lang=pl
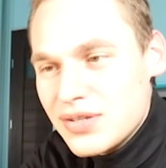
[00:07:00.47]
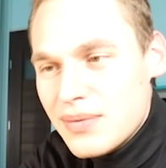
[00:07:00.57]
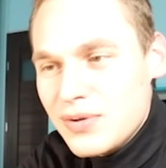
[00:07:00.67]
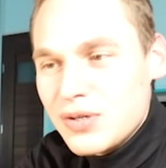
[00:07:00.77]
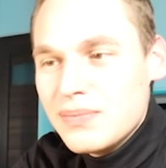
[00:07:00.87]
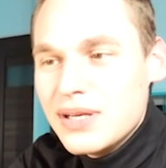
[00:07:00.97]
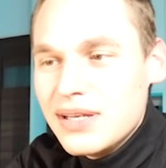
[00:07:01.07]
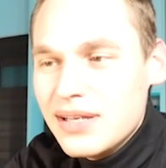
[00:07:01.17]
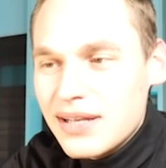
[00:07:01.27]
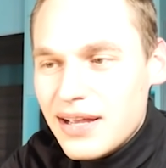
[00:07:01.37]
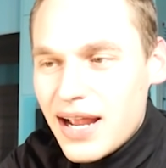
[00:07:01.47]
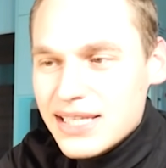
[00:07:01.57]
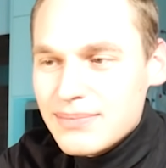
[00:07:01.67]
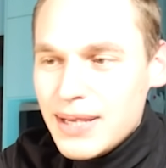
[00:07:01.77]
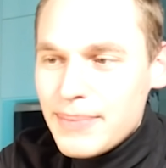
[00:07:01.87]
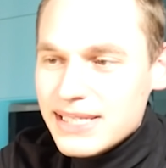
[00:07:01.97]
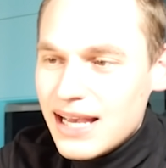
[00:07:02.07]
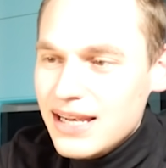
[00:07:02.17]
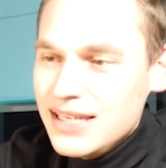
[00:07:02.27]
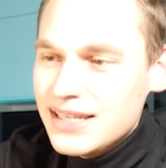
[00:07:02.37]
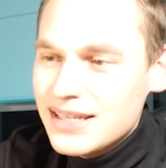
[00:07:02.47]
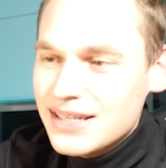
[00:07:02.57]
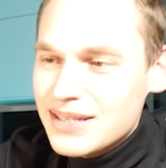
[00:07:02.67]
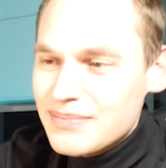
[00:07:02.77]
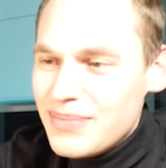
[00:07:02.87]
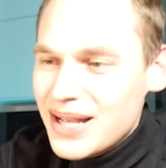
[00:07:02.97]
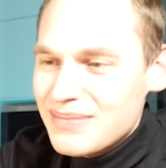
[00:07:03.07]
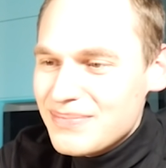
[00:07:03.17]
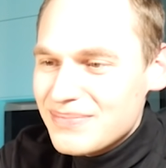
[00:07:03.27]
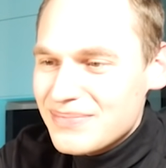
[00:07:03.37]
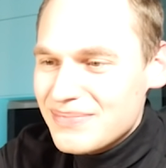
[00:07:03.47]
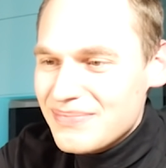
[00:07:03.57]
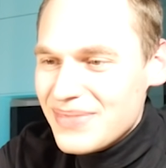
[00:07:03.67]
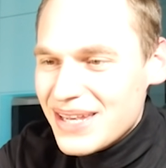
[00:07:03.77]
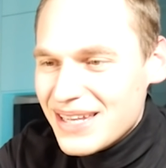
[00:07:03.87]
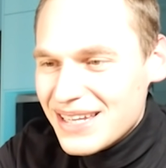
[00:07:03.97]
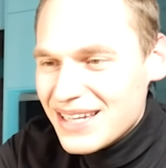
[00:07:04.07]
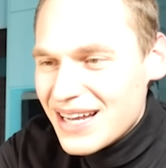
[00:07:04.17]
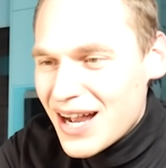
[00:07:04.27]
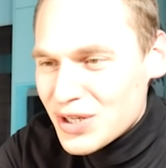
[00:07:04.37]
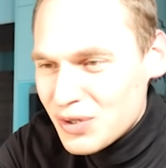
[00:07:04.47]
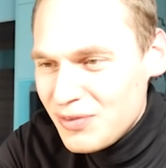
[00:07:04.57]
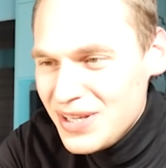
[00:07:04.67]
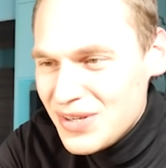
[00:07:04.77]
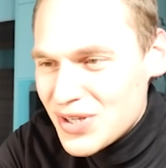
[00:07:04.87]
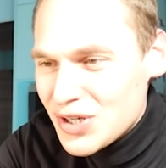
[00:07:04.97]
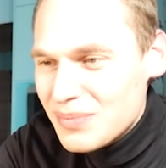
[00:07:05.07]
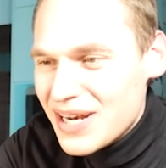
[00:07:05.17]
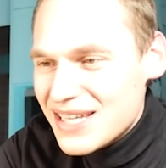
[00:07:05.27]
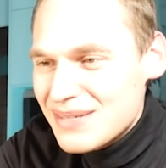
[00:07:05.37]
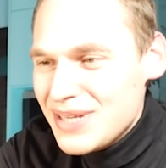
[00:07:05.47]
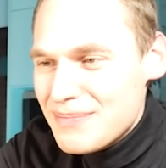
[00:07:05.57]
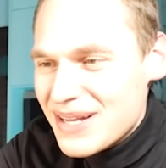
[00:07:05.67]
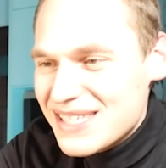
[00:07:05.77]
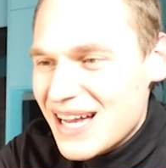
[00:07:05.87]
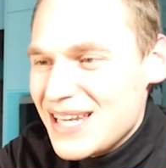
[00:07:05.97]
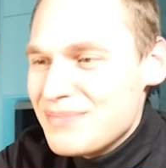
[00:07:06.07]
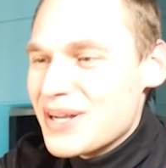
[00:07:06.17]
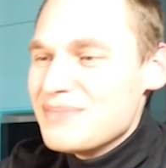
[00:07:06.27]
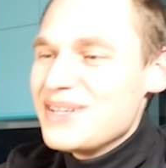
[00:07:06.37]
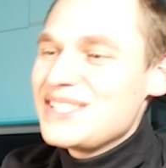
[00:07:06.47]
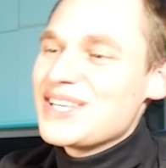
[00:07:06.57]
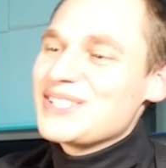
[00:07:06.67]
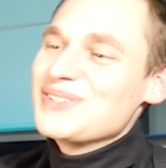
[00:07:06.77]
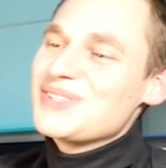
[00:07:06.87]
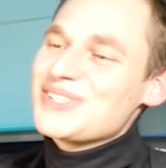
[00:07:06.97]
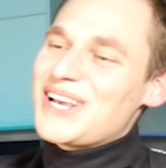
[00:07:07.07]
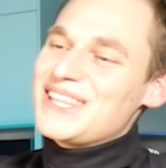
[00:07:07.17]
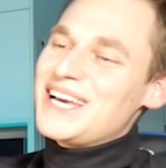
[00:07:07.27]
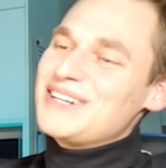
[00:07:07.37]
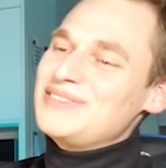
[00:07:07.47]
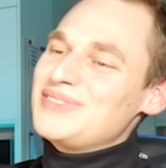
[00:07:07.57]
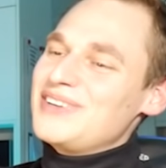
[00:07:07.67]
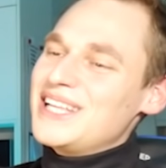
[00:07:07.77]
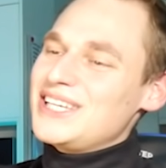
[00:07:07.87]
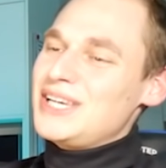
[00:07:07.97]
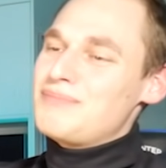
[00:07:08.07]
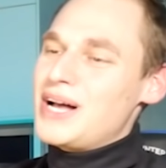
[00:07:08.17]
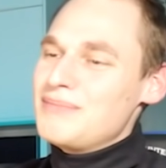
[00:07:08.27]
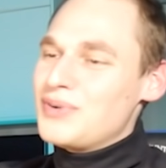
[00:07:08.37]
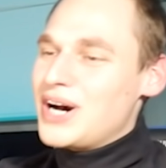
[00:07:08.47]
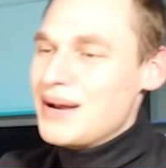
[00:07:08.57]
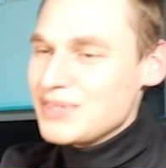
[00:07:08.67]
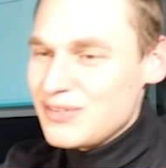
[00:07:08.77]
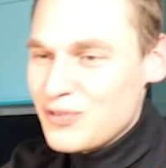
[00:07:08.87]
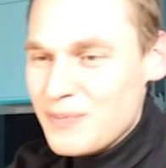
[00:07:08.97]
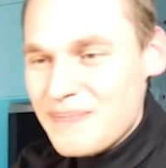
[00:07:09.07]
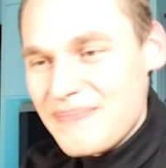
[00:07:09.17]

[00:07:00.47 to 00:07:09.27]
żebyśmy razem nie pasali, pan a świni żeśmy razem nie pasali. Pan bez szacunku żadnego wypowiada się pan po hamstwu.